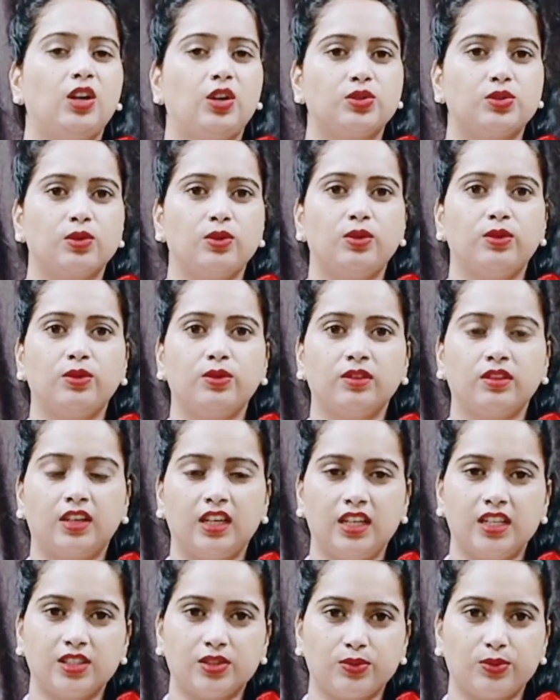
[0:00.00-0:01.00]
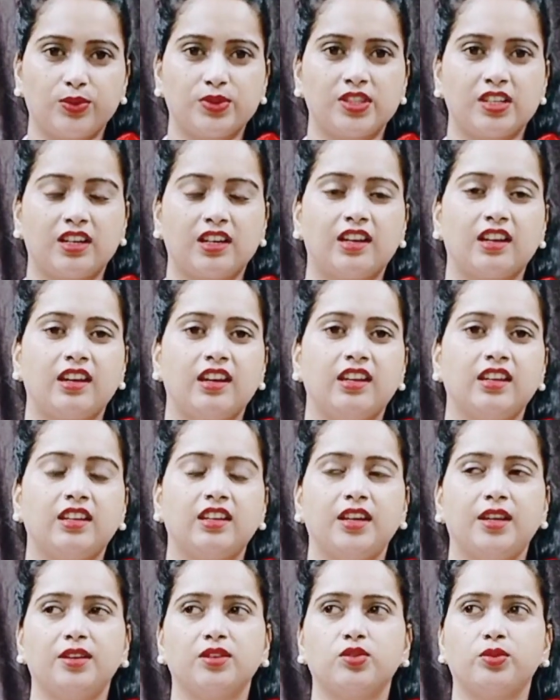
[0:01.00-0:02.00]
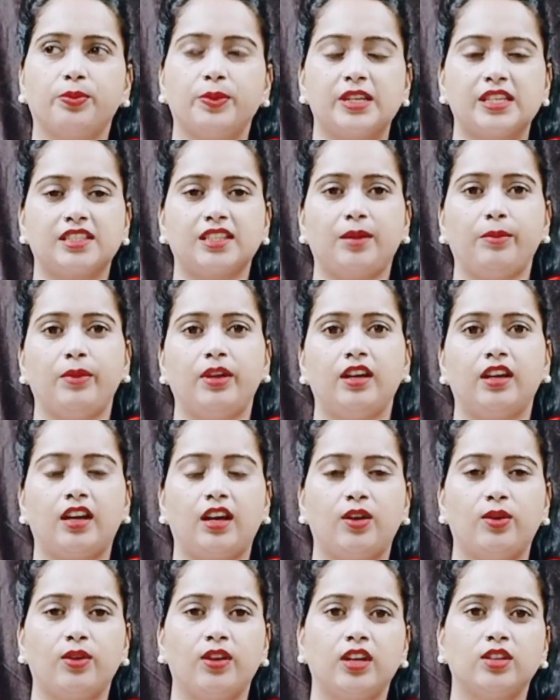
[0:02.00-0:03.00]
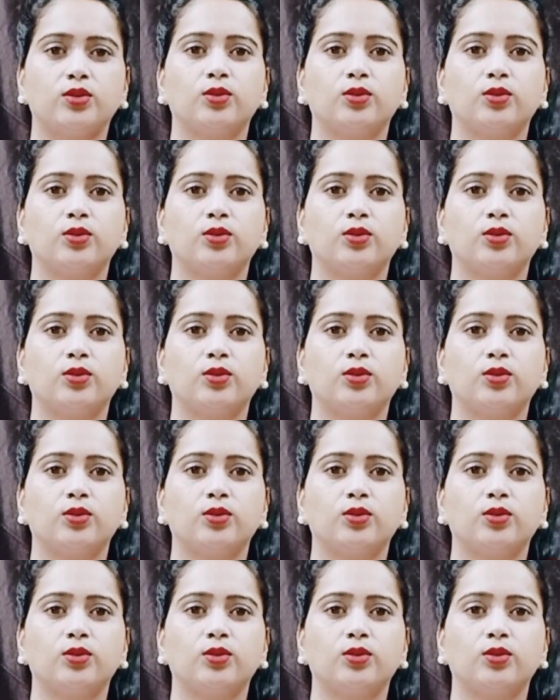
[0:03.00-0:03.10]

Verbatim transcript: जो लोग गलत सोच रख रहे हैं कि नहीं इनको पैसा मिल रहा होगा